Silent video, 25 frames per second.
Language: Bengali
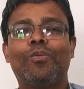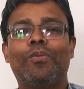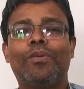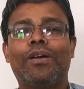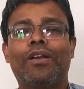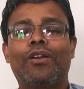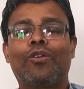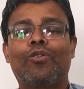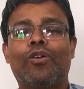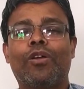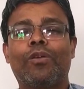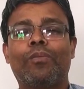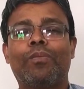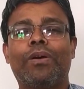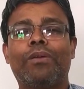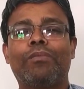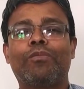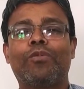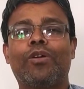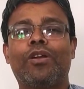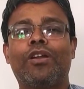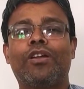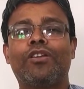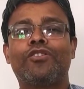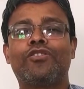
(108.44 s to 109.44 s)
টিউমার
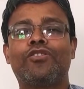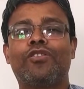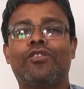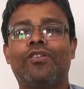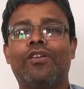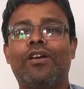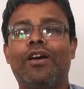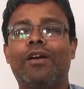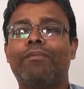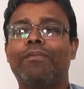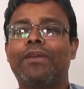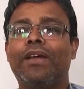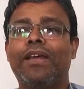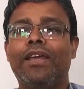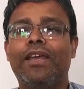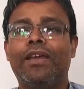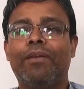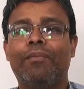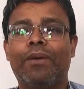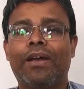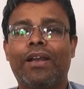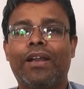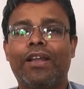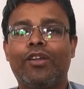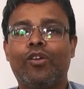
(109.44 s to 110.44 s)
কনফার্ম করার জন্য আমরা
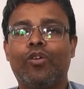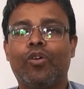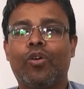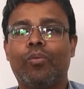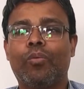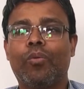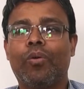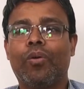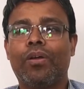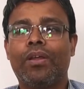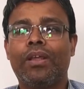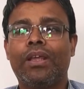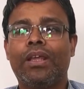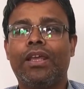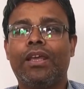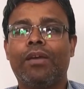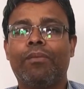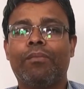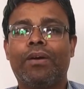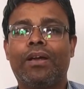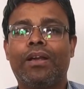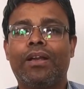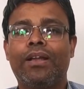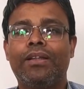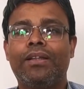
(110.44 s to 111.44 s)
এমআরআই করব
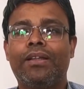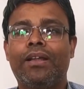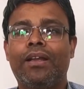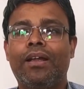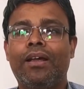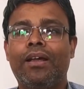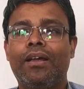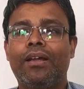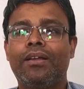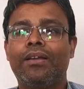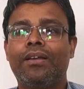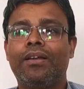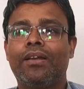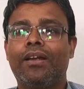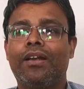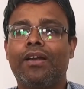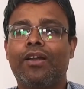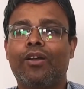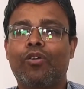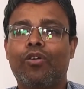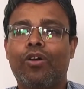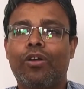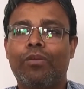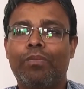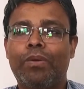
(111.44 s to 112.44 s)
এমআরআই দ্বারা
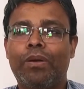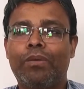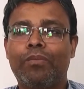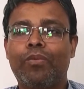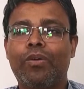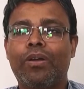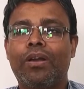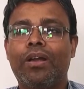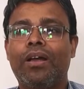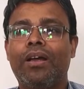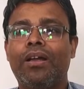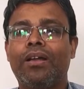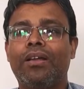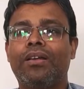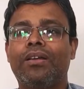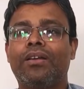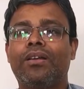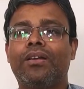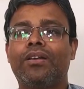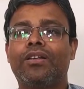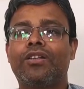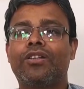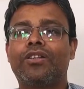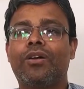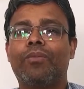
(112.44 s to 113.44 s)
এটা কনফার্ম করা
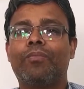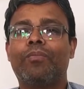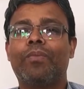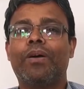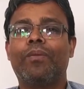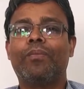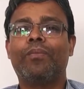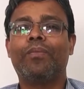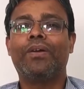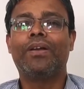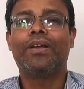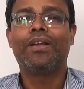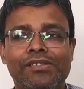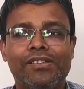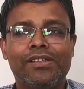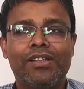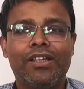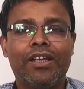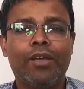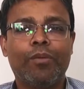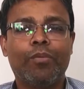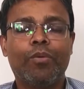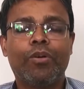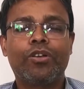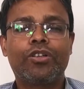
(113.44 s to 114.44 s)
সম্ভব
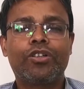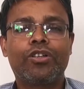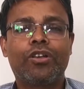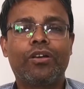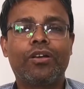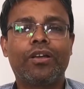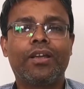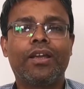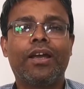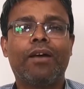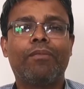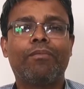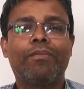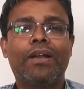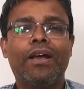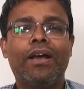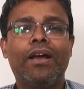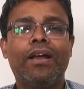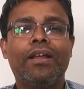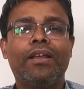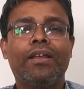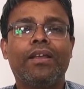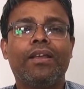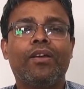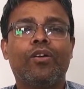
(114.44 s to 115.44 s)
এবং সঙ্গে আমরা
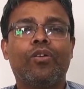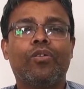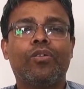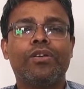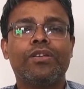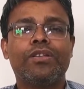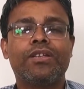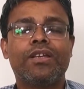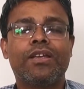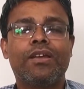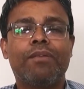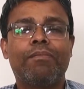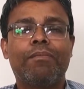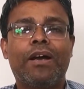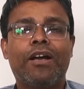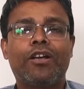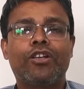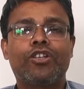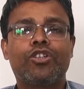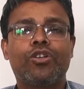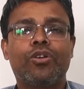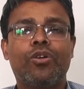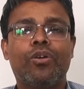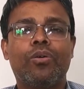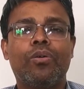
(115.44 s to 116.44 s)
ওই যে
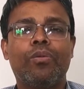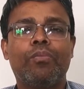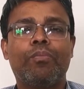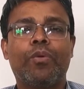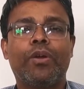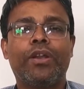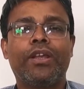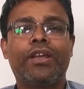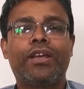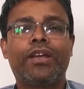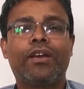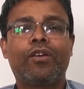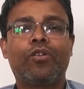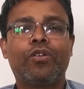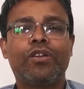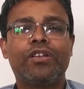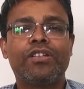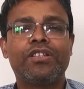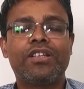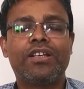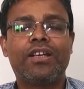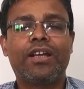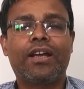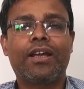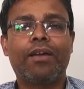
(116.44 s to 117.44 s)
মাংস পরীক্ষা
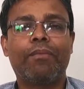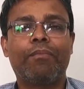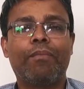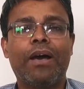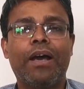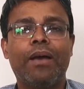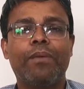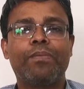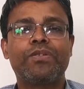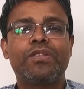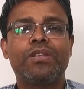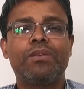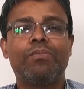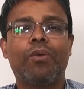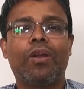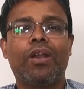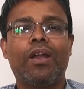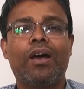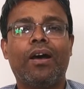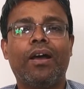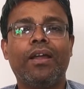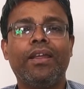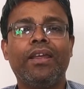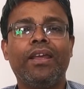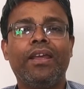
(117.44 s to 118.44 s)
করি যেটাকে বায়োপসি
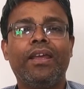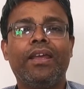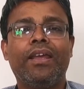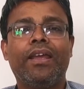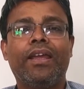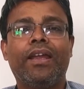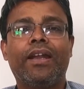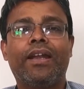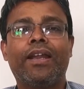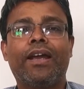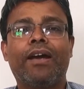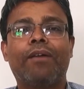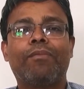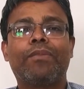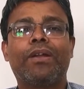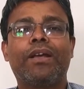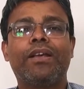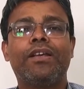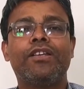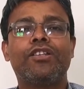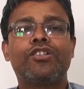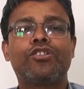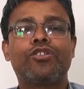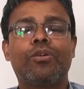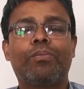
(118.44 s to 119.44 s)
বলা হয় এটা
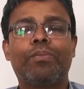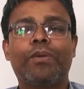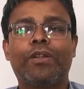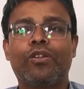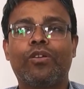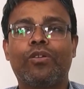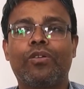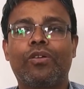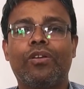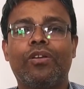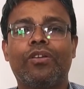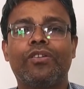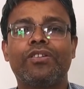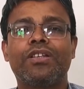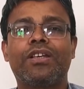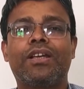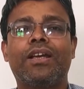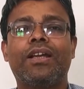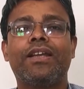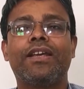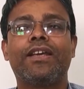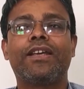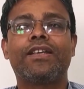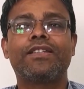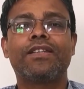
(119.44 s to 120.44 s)
আমরা
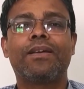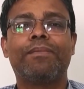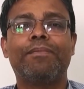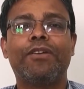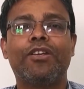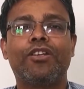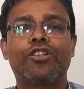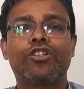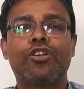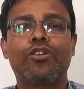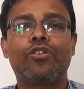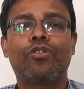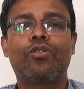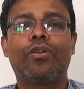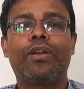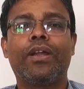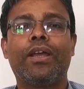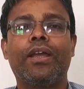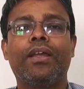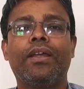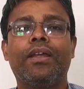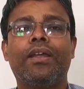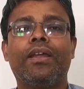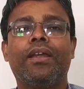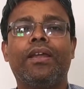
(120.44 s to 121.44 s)
হিস্টোপ্যাথোলজিক্যাল এক্সামিনেশন
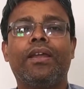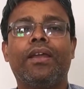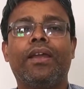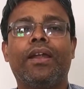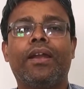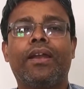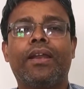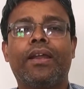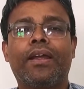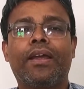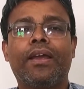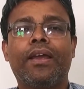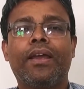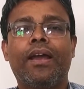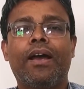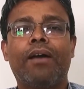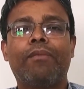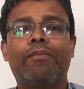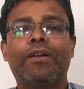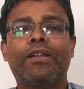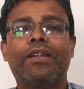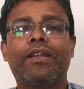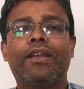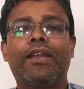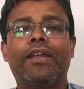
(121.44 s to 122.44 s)
করে এটাকে
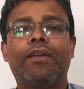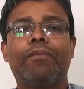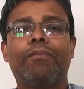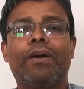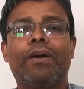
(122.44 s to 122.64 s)
আমাদের